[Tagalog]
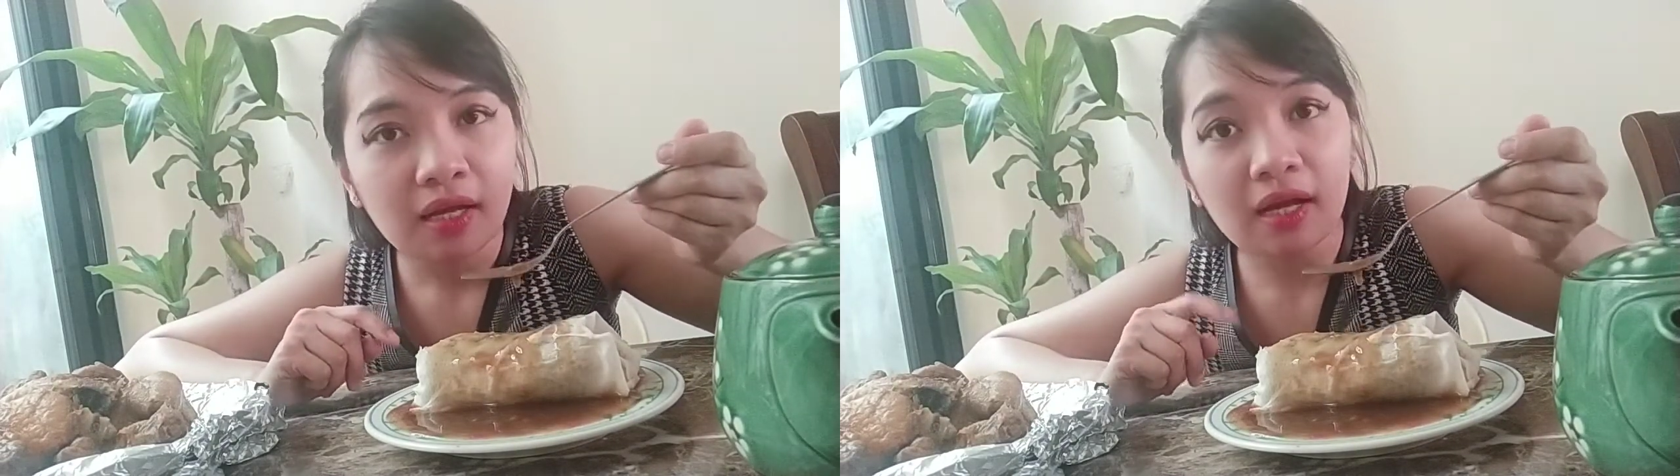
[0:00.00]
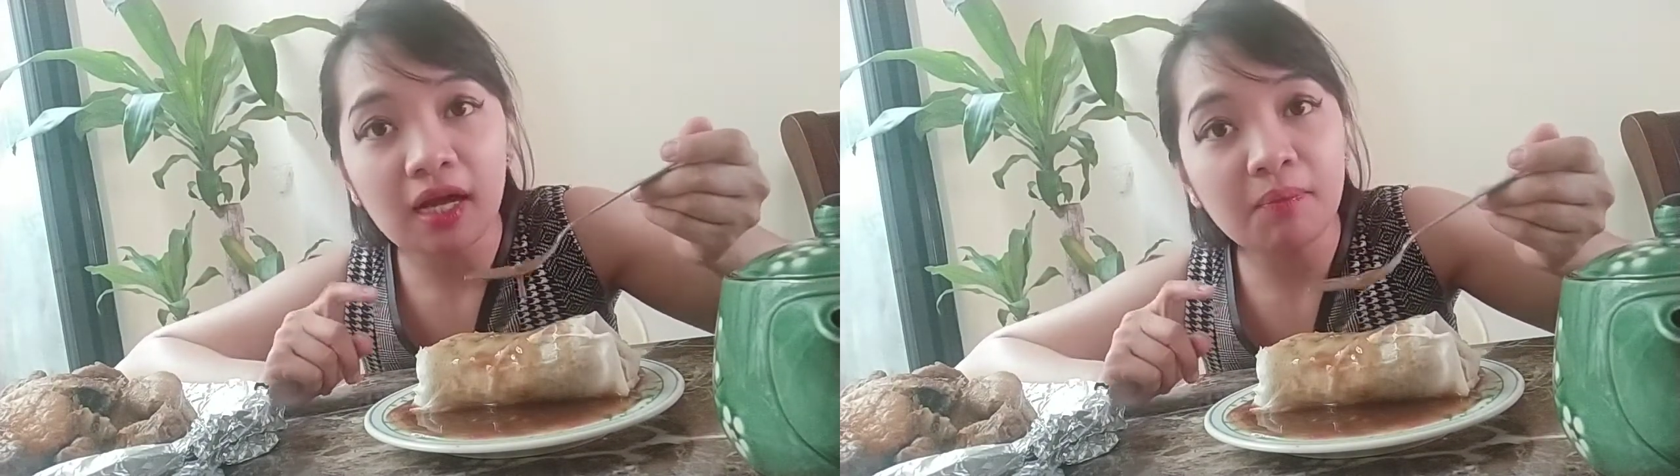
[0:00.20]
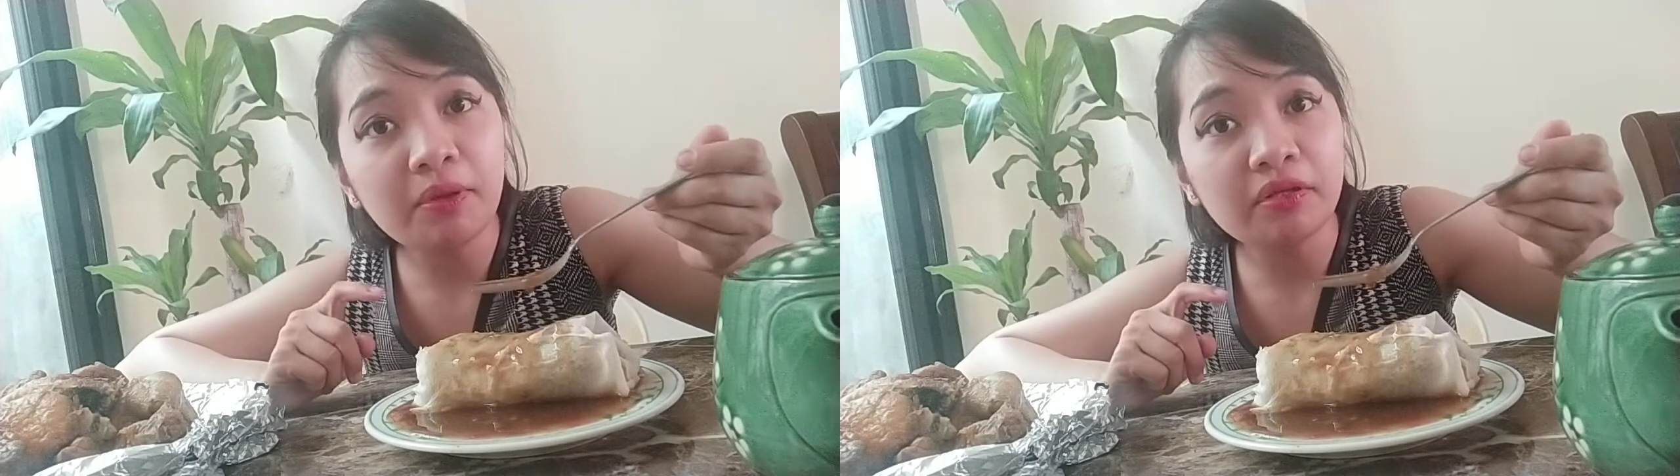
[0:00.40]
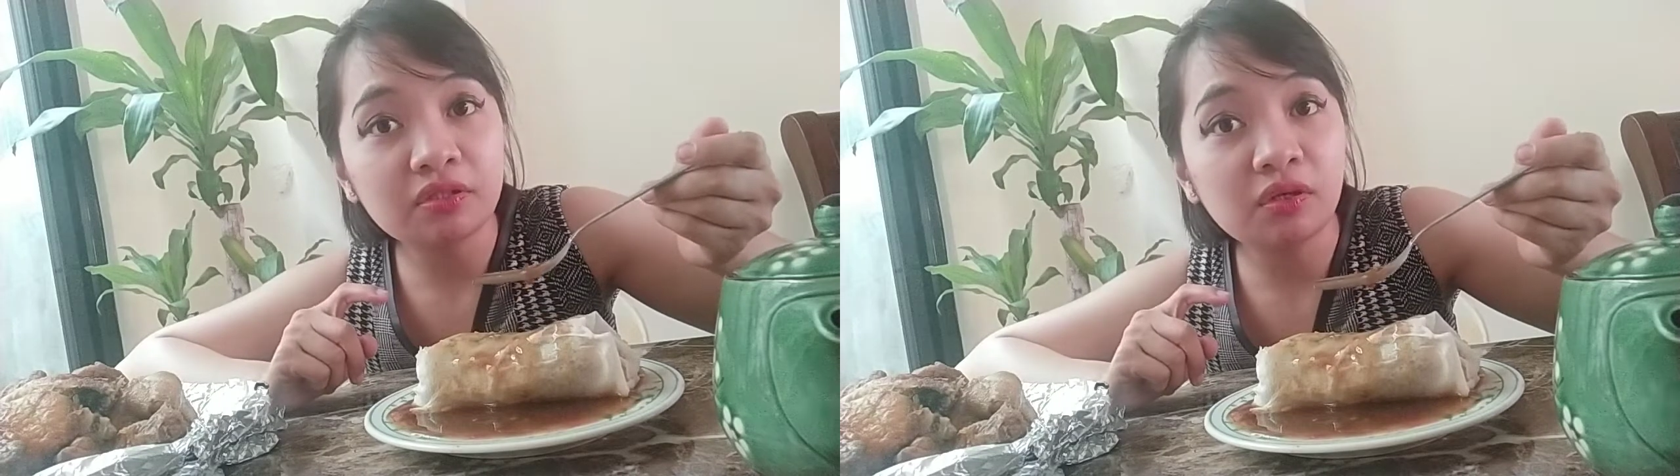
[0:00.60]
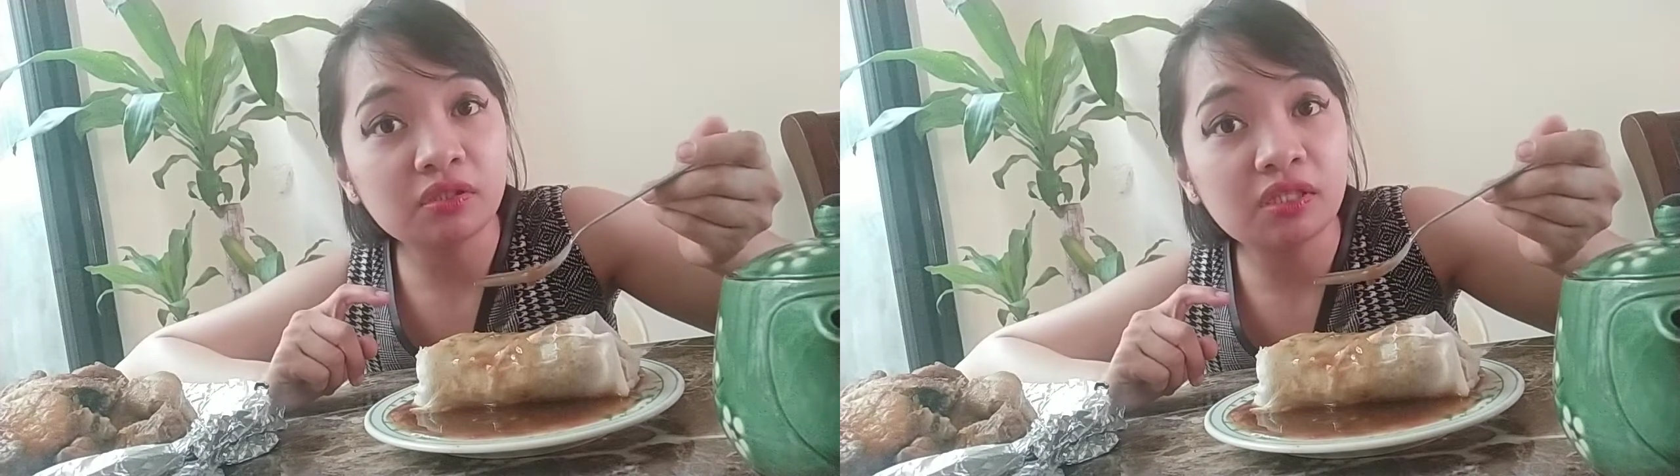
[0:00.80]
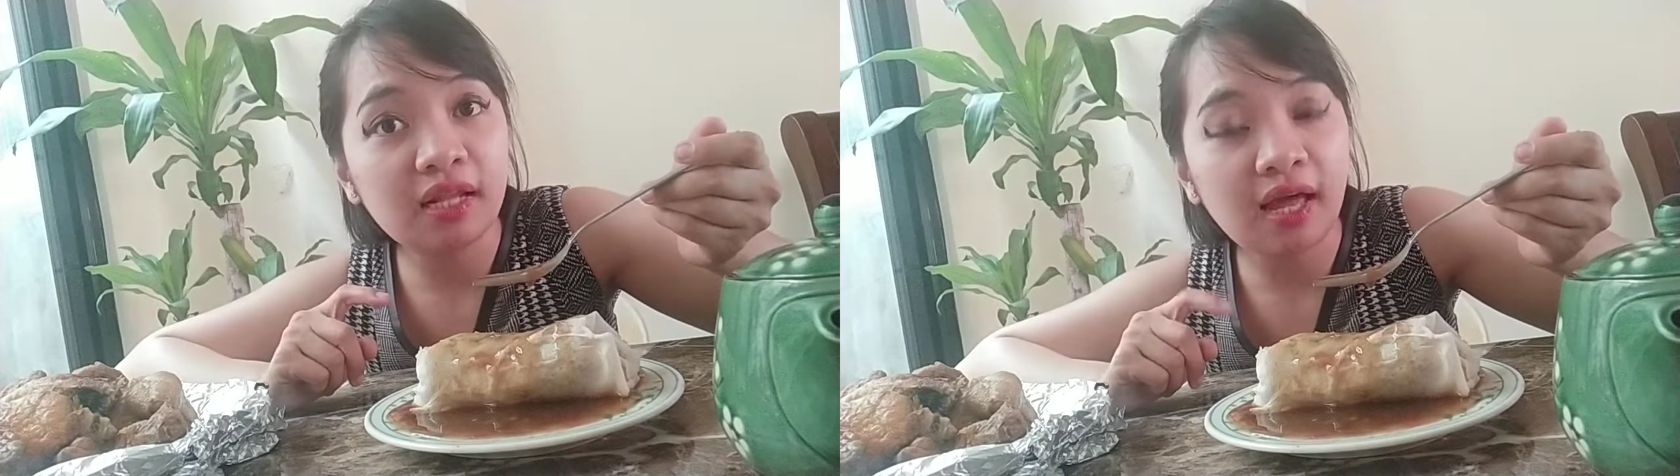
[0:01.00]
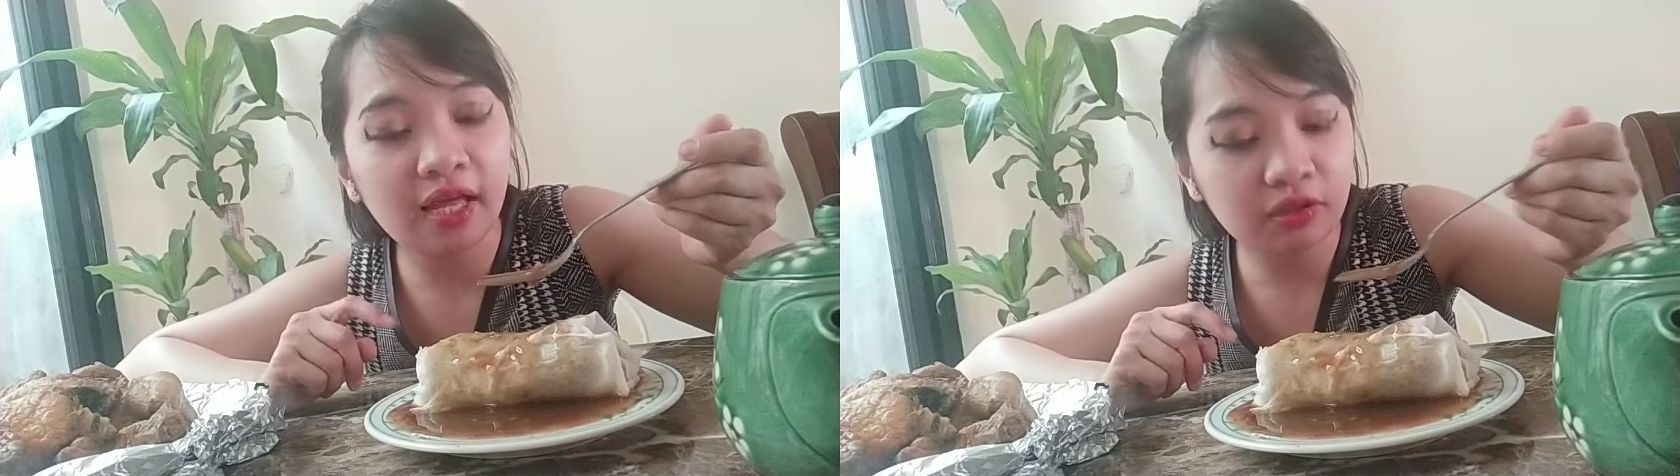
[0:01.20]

Kakaiba yung sauce nila.